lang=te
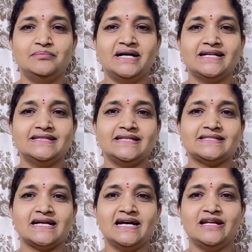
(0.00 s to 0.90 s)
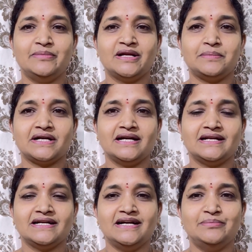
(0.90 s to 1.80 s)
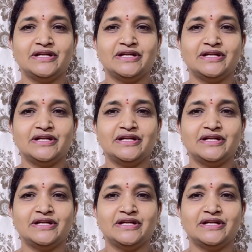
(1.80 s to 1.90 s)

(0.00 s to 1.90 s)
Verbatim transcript: భారతదేశ కాలమాన ప్రకారంగా